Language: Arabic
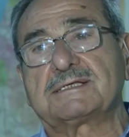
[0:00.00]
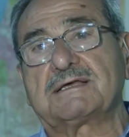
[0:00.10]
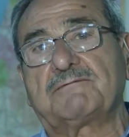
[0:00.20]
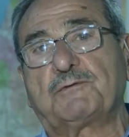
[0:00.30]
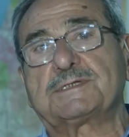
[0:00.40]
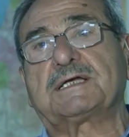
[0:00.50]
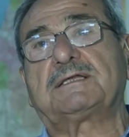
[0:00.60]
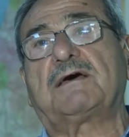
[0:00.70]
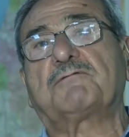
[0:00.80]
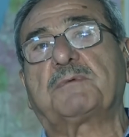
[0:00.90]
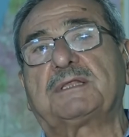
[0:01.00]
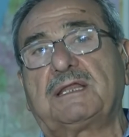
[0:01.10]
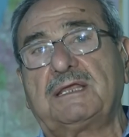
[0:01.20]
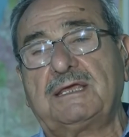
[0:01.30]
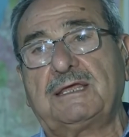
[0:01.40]
قصف واستهداف
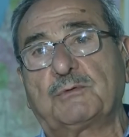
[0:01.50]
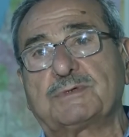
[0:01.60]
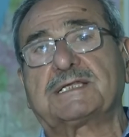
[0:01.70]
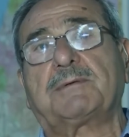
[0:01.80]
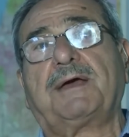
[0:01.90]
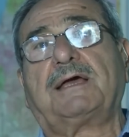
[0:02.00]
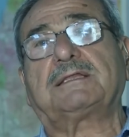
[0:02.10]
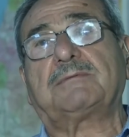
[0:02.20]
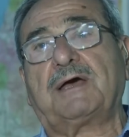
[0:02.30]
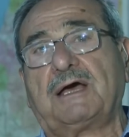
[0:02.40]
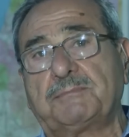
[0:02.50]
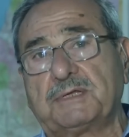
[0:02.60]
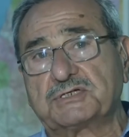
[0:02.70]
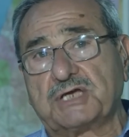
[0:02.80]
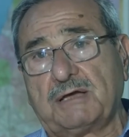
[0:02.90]
مدنيين واستباحه دماء
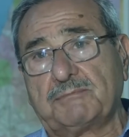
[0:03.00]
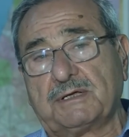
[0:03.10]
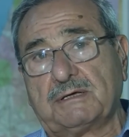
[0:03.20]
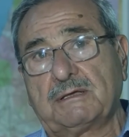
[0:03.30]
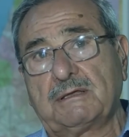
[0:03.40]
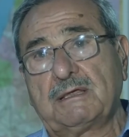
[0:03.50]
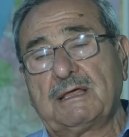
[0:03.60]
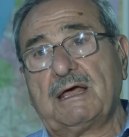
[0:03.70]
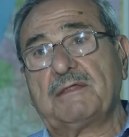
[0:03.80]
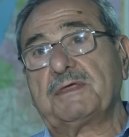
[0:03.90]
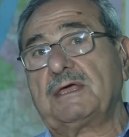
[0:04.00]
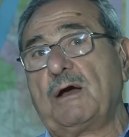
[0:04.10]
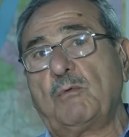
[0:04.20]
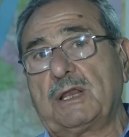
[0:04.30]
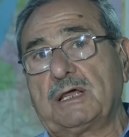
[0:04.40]
ابناء شعبنا هذه
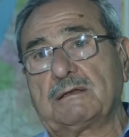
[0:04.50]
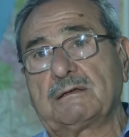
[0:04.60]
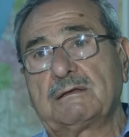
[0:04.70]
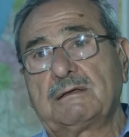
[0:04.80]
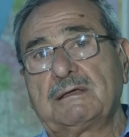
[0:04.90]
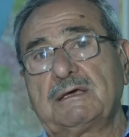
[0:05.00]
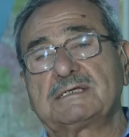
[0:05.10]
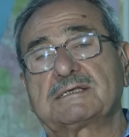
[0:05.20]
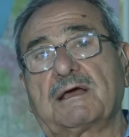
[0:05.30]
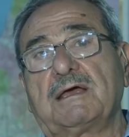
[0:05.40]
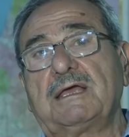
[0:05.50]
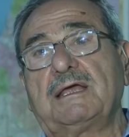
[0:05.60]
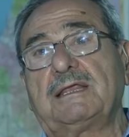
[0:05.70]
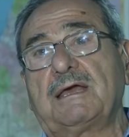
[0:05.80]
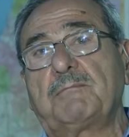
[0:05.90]
اولا نعم.
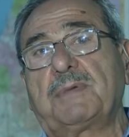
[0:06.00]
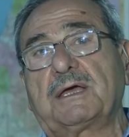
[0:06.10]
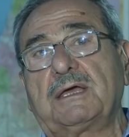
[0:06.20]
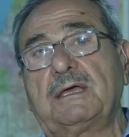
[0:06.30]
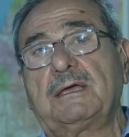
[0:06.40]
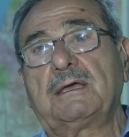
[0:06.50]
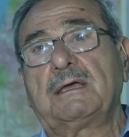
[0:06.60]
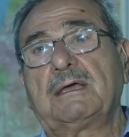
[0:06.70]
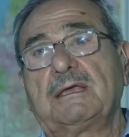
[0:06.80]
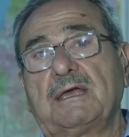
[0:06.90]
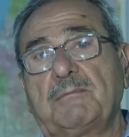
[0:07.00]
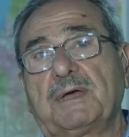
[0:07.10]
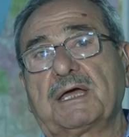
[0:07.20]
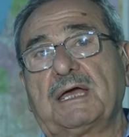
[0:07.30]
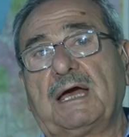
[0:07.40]
اسرائيل ينبغي
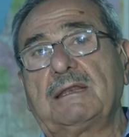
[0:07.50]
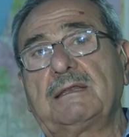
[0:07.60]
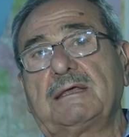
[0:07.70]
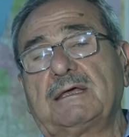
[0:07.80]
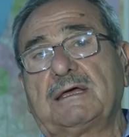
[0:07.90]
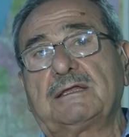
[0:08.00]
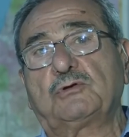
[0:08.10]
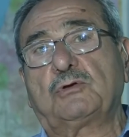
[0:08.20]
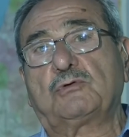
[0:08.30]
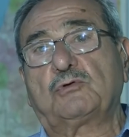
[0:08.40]
ينبغي ان آه،